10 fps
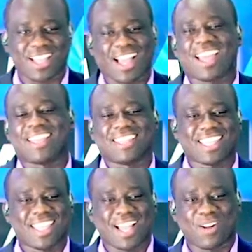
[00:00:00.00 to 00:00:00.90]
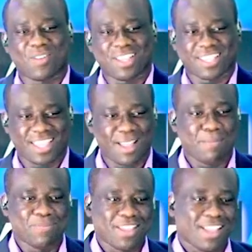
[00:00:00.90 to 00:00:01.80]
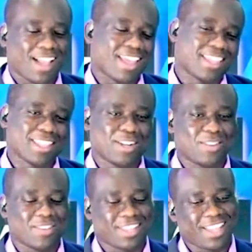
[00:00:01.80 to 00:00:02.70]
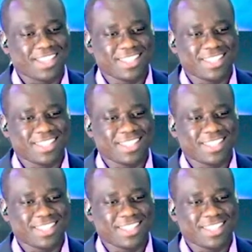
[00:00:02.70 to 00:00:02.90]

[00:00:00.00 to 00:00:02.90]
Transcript: Aí ninguém aguenta, né? Aí não, aí.